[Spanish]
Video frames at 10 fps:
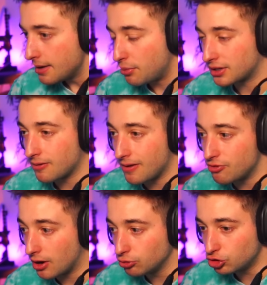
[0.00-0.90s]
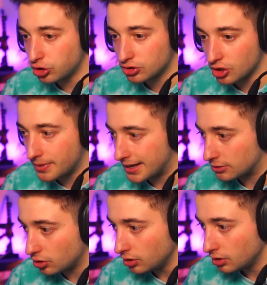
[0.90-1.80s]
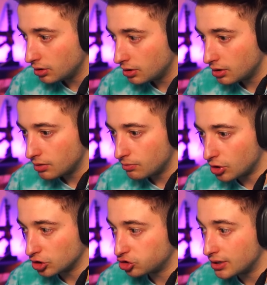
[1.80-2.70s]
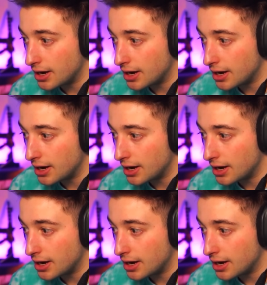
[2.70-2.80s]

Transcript: porque cuando hago un sorteo barato, es una